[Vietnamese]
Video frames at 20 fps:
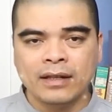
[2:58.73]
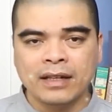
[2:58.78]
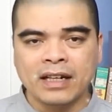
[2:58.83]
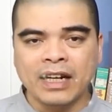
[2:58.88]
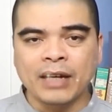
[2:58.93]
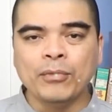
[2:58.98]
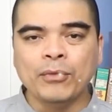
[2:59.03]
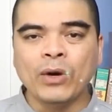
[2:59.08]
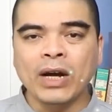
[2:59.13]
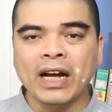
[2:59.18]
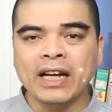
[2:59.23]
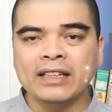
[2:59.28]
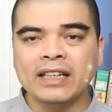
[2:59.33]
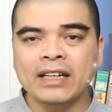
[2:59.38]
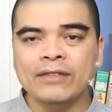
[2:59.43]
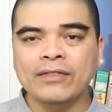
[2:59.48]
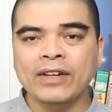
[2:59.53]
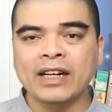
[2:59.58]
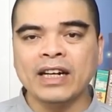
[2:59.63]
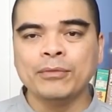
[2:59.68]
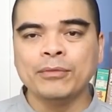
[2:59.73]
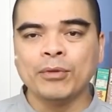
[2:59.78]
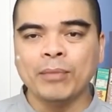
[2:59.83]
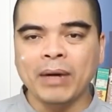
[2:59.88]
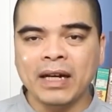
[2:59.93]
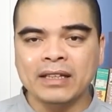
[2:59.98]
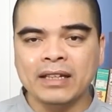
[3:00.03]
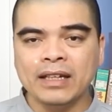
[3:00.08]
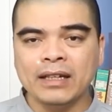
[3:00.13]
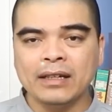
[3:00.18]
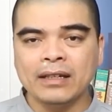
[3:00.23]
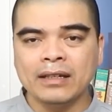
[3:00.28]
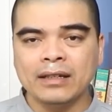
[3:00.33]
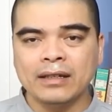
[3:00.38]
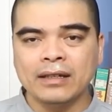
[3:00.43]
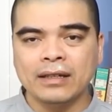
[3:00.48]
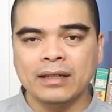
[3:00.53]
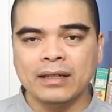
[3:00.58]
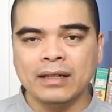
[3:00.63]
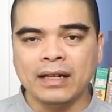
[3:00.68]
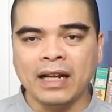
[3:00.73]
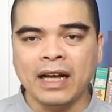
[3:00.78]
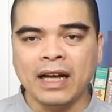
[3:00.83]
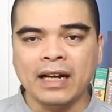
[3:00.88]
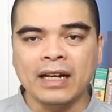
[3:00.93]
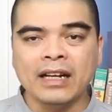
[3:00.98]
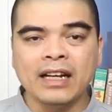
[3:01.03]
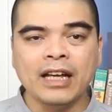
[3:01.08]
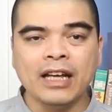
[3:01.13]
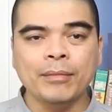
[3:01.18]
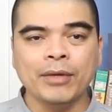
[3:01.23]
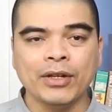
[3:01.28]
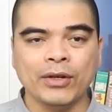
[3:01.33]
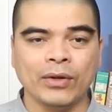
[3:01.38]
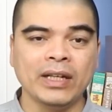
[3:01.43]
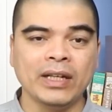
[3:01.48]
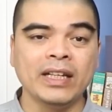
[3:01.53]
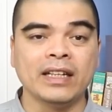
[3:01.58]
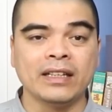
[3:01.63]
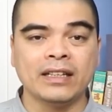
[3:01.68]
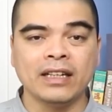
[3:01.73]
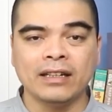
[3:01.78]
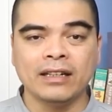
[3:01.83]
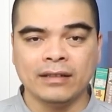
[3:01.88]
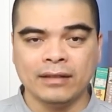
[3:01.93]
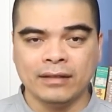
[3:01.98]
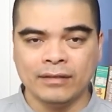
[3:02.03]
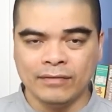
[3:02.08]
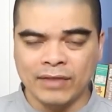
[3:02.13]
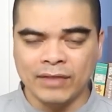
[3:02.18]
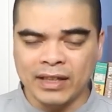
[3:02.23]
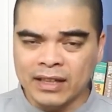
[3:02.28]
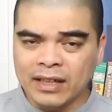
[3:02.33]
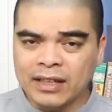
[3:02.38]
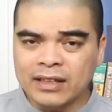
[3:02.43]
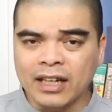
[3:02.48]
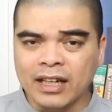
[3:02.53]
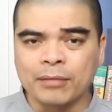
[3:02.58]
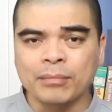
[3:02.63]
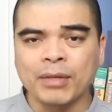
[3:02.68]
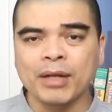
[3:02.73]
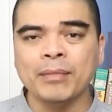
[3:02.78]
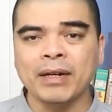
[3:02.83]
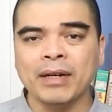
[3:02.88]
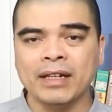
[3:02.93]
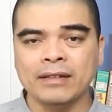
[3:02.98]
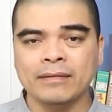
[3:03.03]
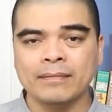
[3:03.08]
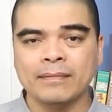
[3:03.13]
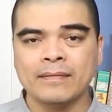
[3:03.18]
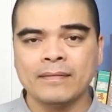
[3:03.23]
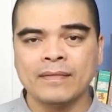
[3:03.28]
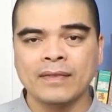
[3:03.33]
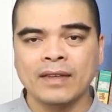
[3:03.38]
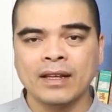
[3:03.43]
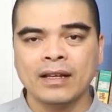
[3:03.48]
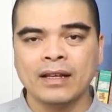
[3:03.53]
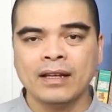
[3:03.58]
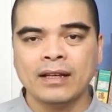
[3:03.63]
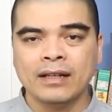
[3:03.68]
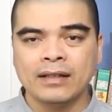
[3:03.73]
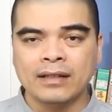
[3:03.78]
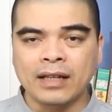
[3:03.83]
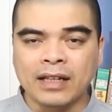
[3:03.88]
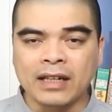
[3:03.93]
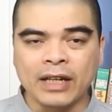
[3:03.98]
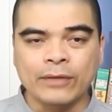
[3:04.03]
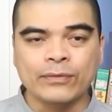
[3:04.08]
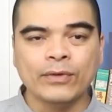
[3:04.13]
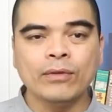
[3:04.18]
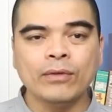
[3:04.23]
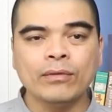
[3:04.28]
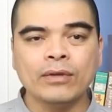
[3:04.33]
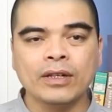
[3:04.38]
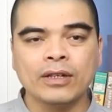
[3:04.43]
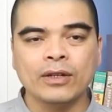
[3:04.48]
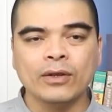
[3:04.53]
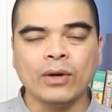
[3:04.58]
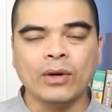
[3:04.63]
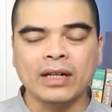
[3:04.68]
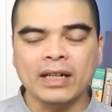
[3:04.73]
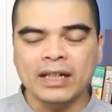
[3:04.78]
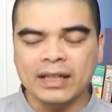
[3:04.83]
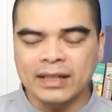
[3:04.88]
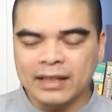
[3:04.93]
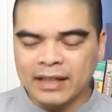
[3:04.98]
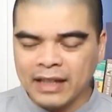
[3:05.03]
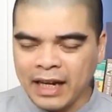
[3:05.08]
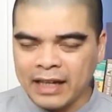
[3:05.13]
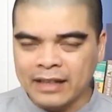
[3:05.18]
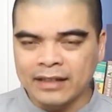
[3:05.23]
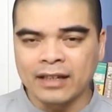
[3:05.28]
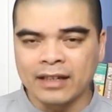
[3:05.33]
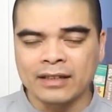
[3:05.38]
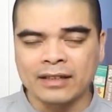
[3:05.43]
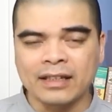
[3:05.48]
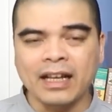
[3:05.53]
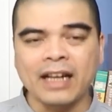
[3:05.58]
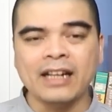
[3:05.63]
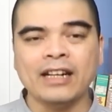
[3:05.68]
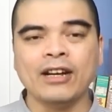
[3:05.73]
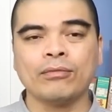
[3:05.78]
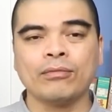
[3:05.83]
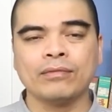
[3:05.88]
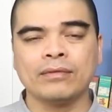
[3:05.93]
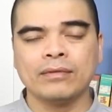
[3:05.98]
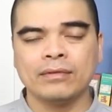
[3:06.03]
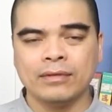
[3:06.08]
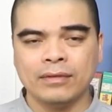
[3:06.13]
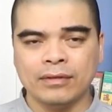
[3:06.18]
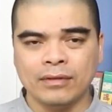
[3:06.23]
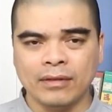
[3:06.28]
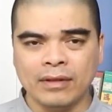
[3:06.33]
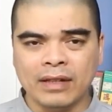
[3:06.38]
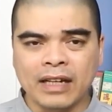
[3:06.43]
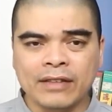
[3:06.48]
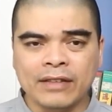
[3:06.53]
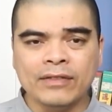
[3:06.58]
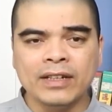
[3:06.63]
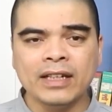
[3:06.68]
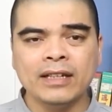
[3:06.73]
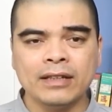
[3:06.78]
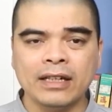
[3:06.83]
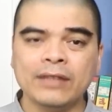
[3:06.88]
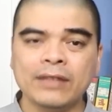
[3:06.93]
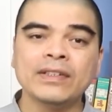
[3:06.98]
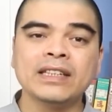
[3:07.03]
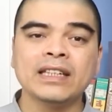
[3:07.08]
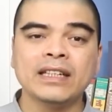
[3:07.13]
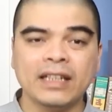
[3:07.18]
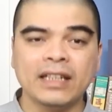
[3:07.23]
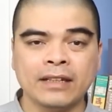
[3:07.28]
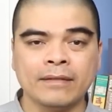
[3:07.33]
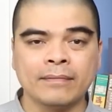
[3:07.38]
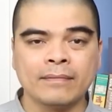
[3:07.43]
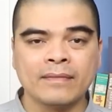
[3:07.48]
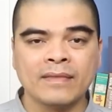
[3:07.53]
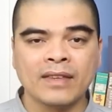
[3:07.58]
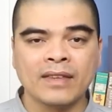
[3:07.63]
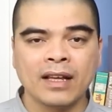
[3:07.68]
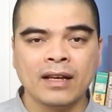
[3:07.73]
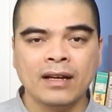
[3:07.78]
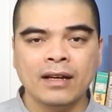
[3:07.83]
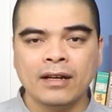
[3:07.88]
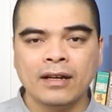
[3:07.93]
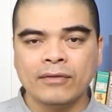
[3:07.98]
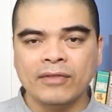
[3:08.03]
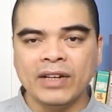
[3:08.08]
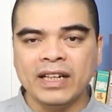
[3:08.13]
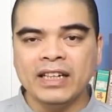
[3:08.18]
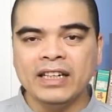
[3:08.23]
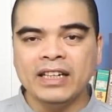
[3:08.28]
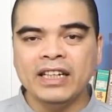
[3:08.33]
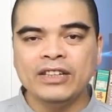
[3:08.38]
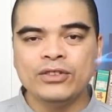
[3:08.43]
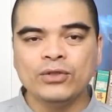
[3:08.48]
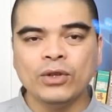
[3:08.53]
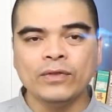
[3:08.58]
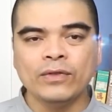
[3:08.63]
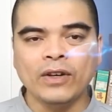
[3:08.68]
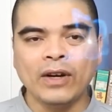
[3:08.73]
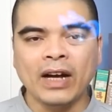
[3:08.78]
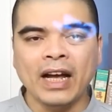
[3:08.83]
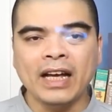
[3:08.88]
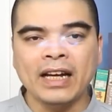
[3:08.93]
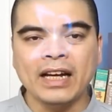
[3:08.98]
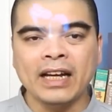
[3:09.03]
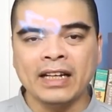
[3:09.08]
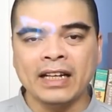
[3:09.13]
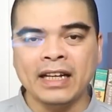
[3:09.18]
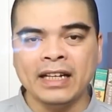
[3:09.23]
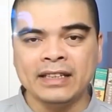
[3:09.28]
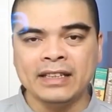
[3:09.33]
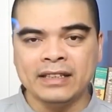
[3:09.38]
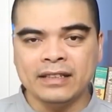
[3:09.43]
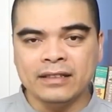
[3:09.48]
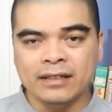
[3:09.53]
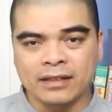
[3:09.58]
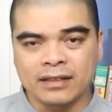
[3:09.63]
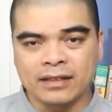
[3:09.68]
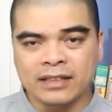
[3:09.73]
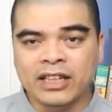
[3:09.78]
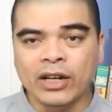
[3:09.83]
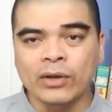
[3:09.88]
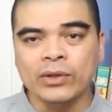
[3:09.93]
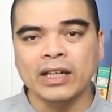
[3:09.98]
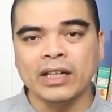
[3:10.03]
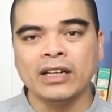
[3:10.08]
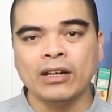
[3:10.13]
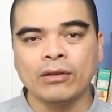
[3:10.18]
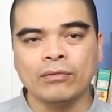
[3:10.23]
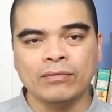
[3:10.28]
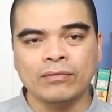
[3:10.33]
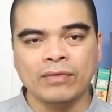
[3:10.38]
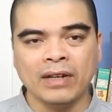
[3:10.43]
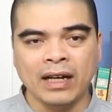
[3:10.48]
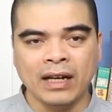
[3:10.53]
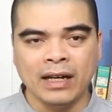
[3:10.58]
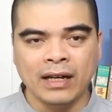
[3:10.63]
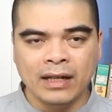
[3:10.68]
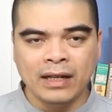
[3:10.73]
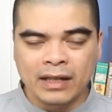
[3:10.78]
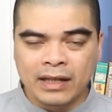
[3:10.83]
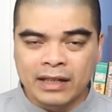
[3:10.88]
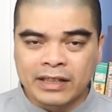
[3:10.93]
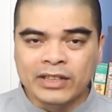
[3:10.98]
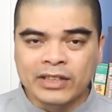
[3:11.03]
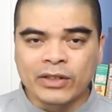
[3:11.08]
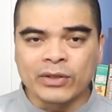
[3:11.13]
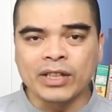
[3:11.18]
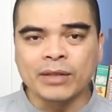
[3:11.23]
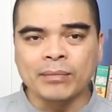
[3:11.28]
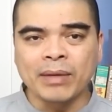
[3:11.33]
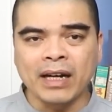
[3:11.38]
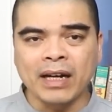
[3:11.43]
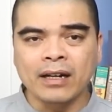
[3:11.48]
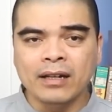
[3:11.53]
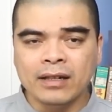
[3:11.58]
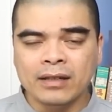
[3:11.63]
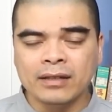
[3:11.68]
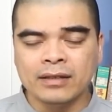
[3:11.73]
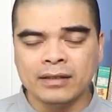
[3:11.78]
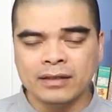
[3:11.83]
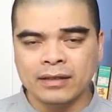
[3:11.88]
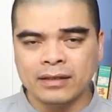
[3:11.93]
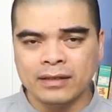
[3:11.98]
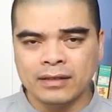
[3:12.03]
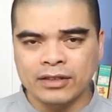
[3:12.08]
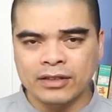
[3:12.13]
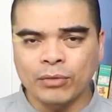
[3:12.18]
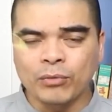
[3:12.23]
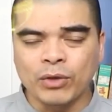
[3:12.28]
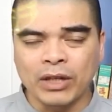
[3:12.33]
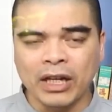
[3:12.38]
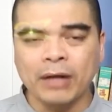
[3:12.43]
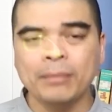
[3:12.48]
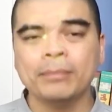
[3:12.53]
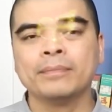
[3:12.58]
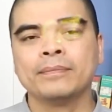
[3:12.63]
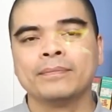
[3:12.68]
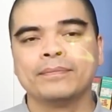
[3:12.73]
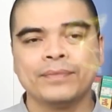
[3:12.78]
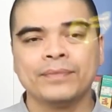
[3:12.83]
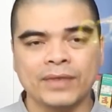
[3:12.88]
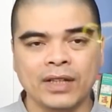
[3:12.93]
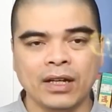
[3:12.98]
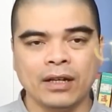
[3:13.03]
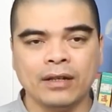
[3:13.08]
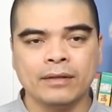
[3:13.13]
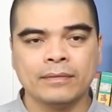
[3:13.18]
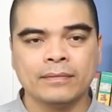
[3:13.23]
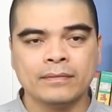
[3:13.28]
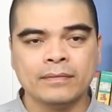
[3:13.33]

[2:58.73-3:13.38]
Ngày mùng 2 Tết và ngày mùng 3 Tết là cái lễ mà hỷ thần và những cái thần may mắn. Thần hạnh phúc đón cái tài thần tài lộc nó đến với đến với gia đình. Vậy nên đi chùa vào hai ngày này sẽ được nhiều tài lộc và nhiều tiền bạc hơn trong một năm. Đó.